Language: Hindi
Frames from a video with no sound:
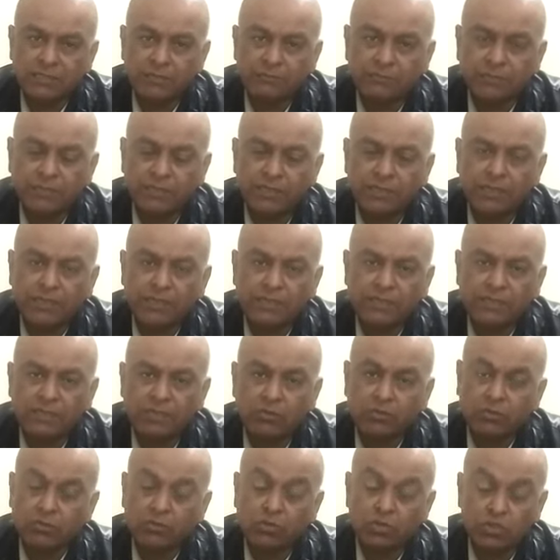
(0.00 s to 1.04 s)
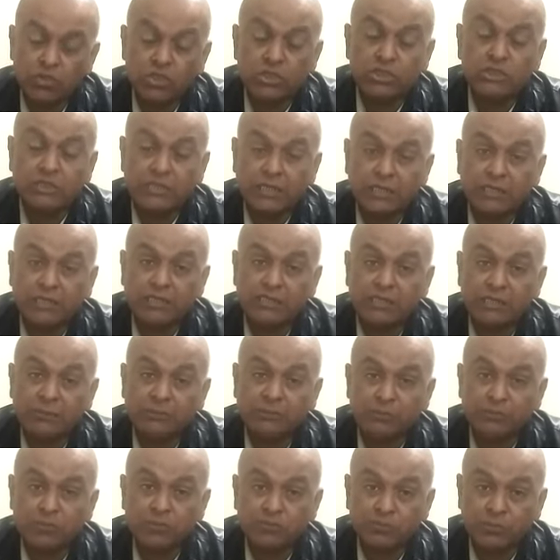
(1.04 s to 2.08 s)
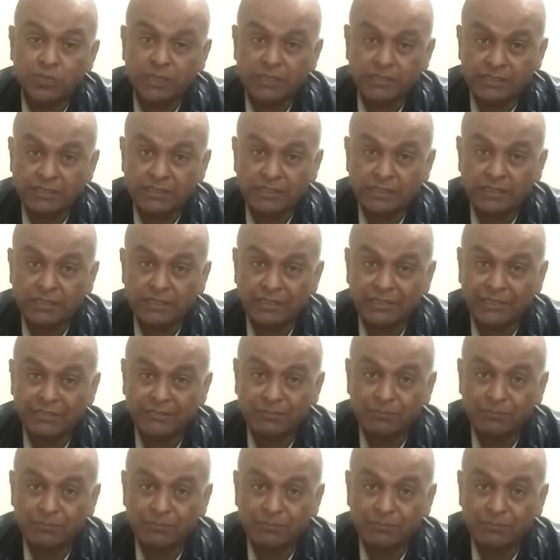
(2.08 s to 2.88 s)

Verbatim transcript: अपना रहे हैं और कोशिश कर रही है पीपल्स पार्टी के